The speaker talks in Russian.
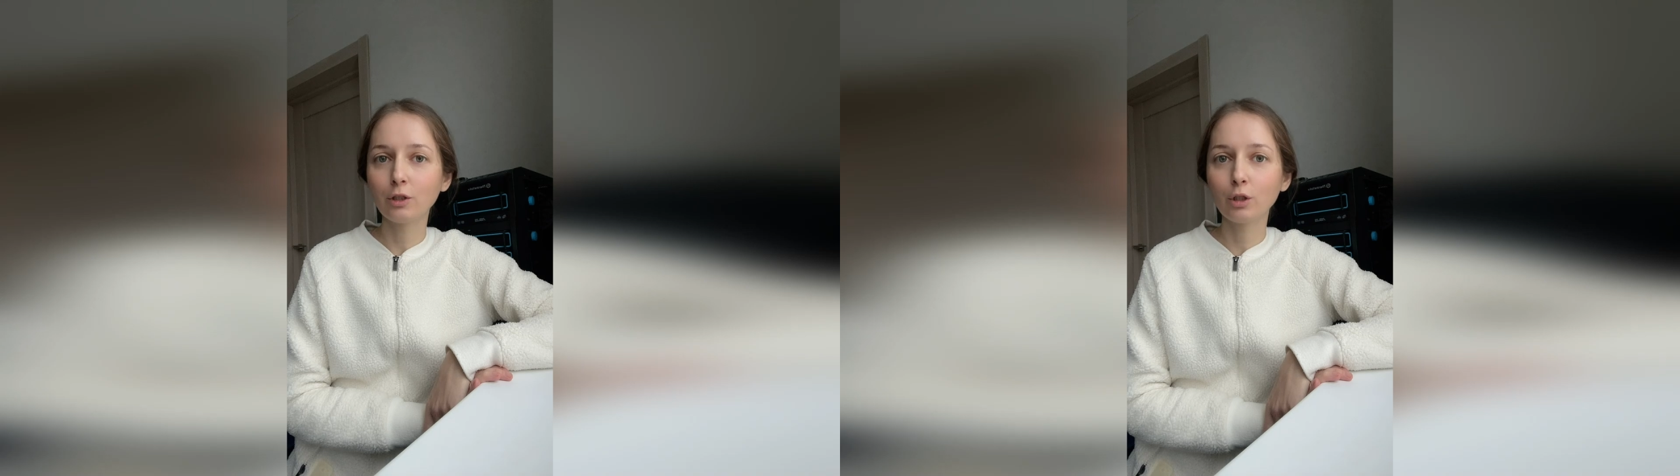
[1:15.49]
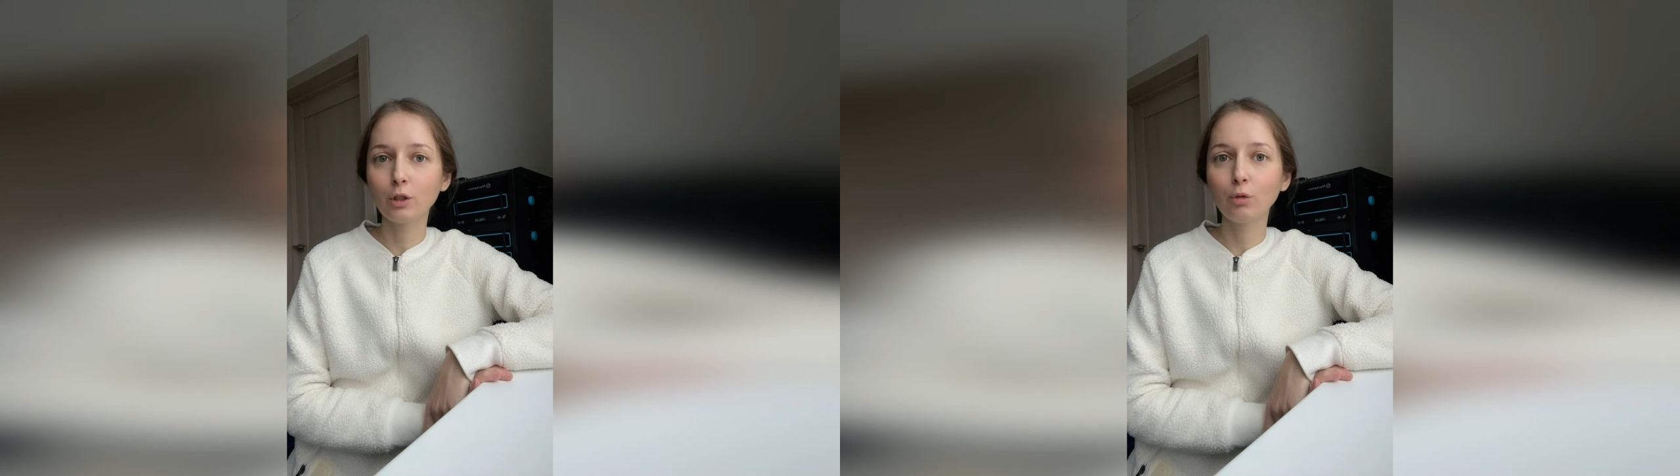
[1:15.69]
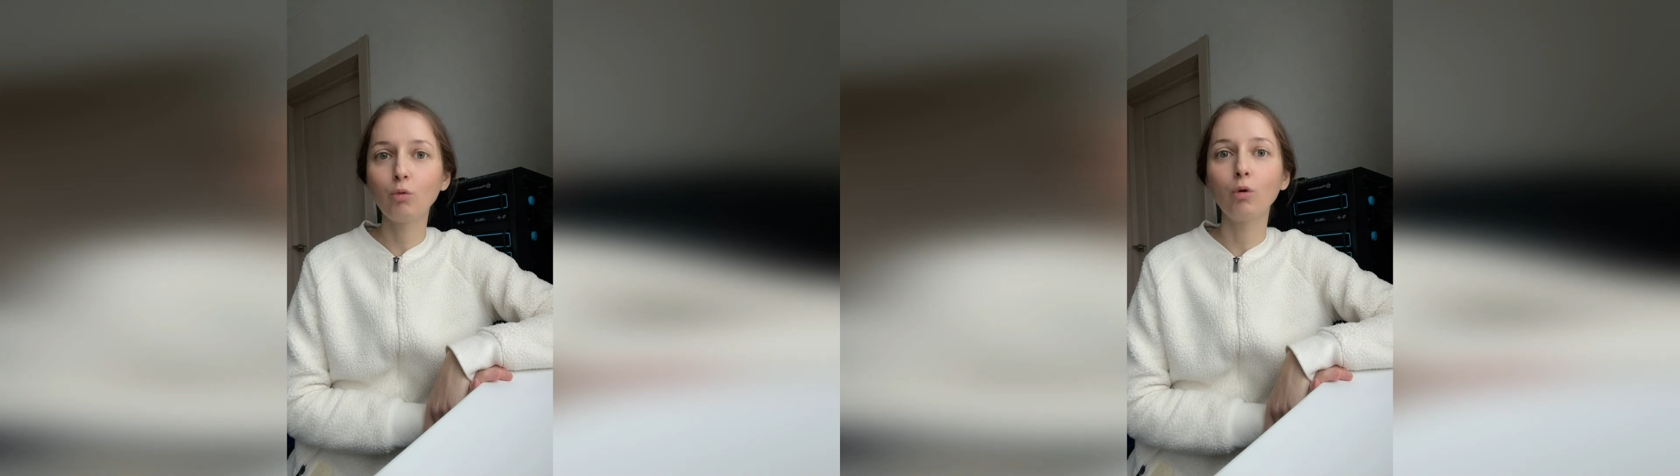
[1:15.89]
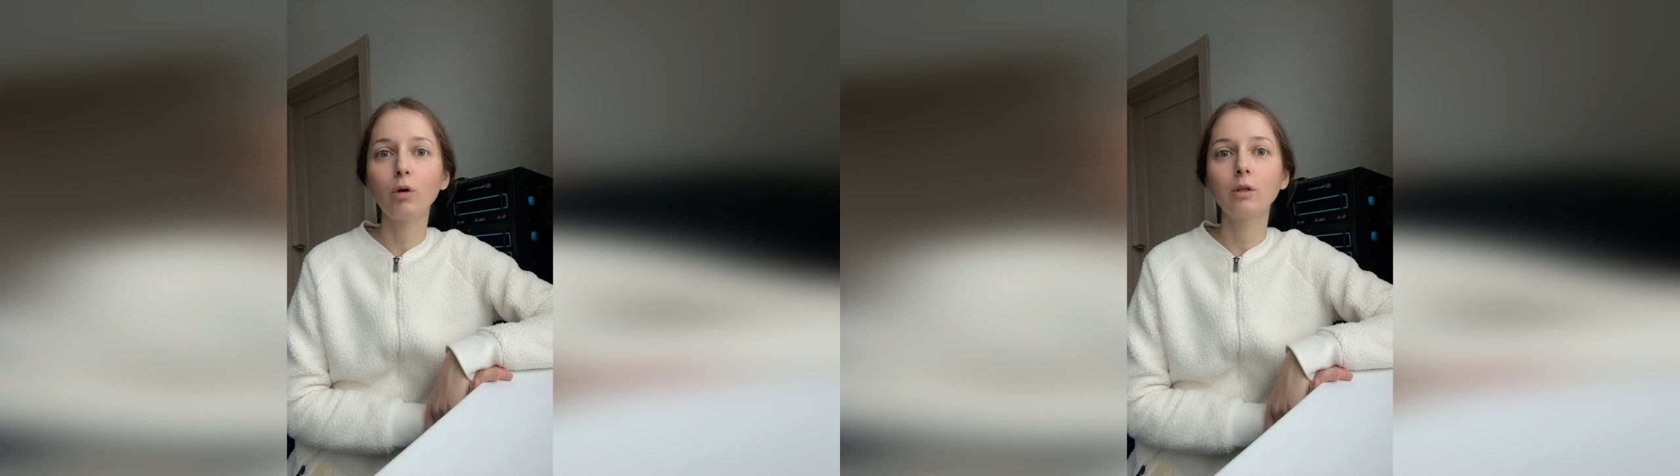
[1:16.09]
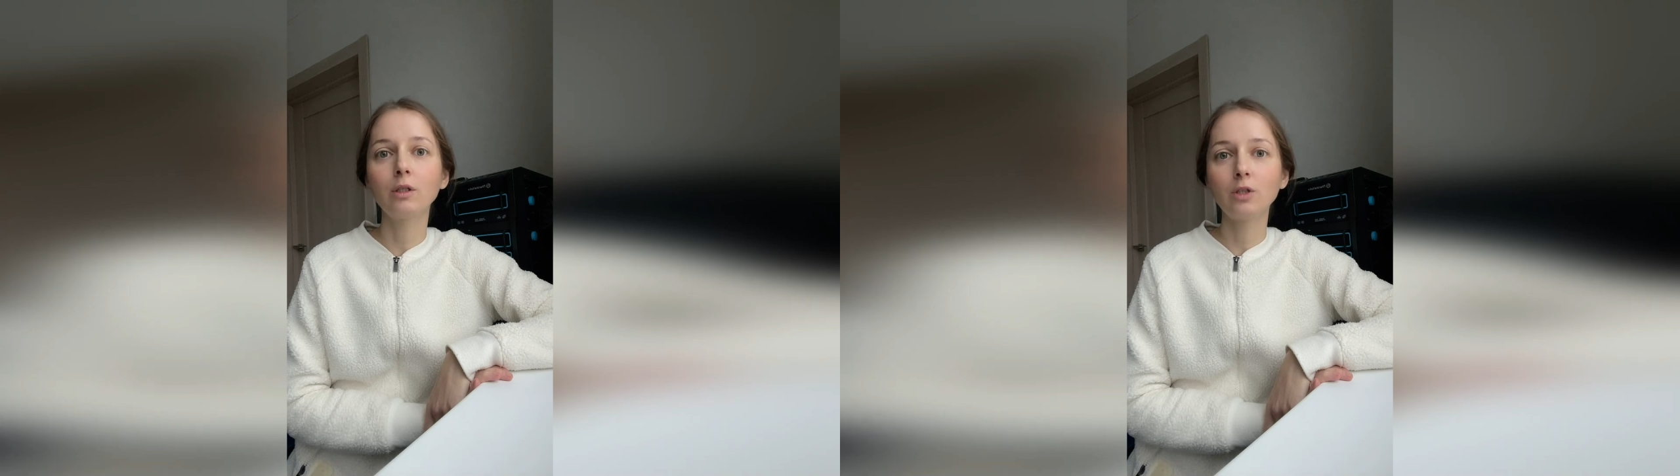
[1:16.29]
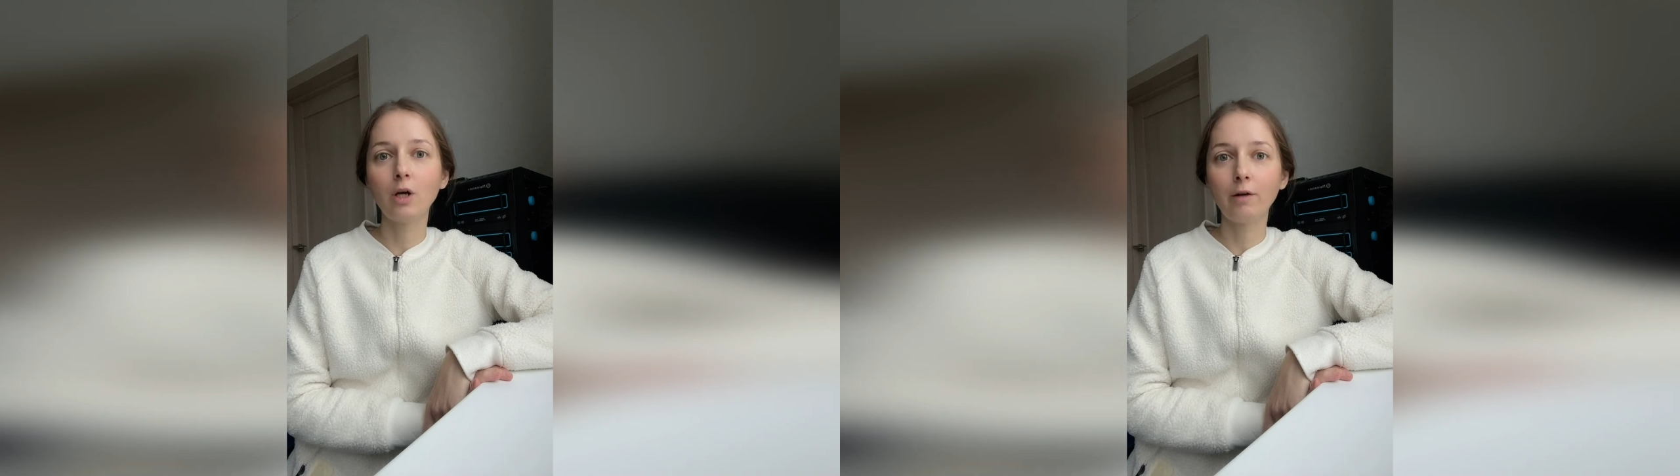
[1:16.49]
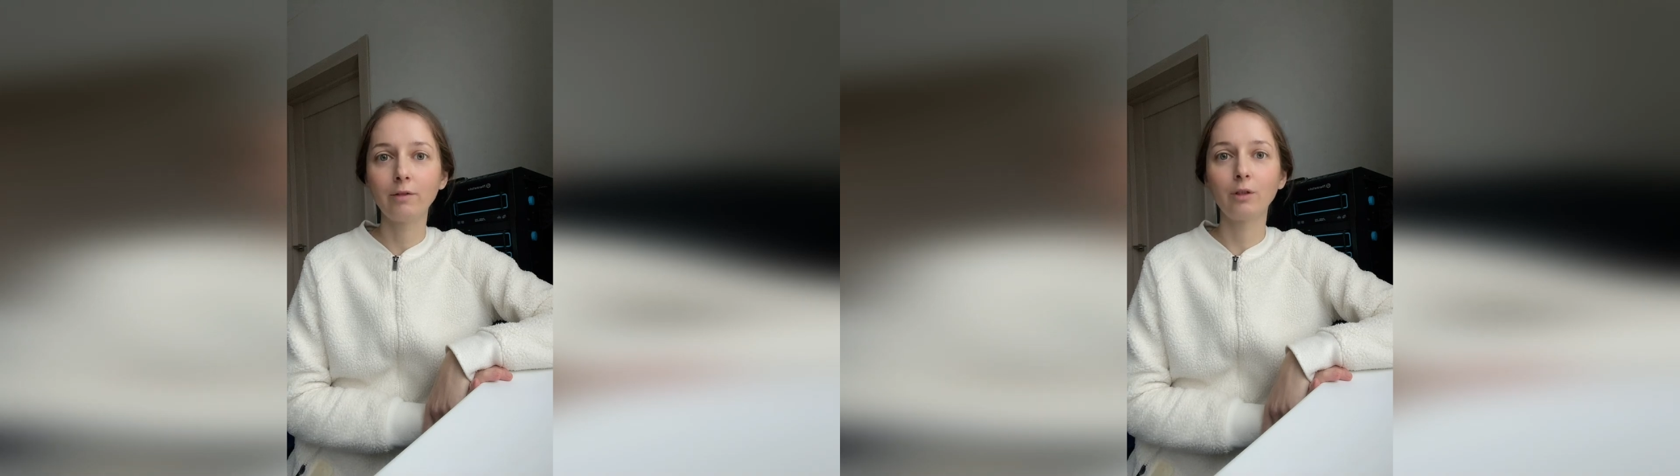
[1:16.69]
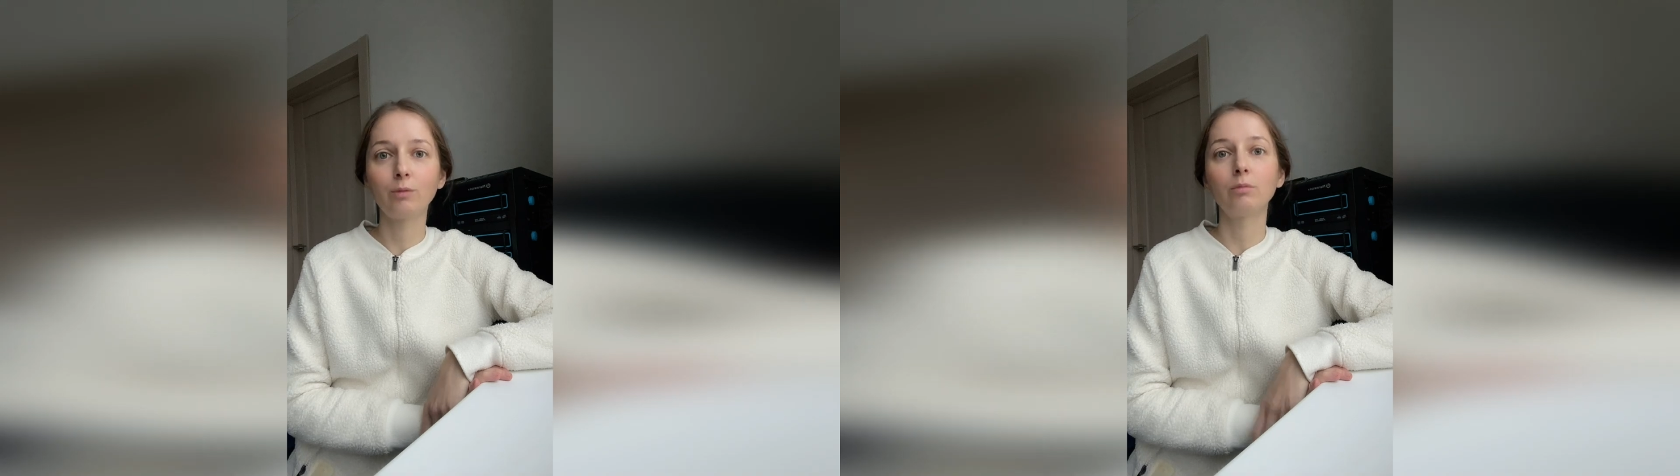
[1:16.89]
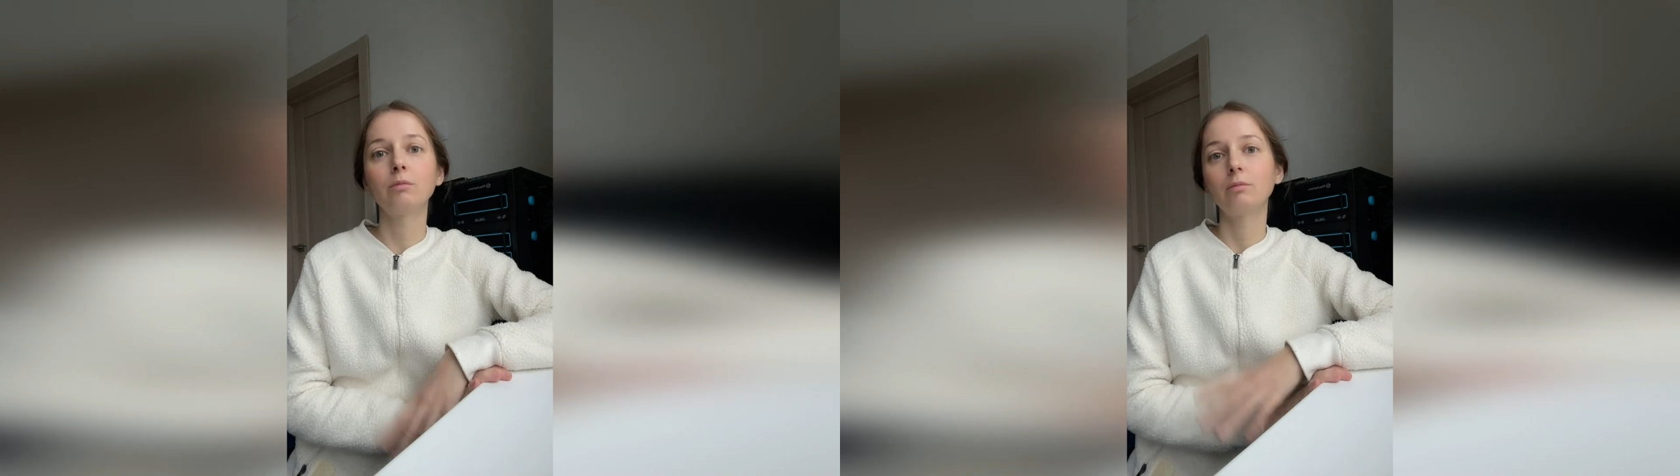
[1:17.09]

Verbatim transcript: что главным,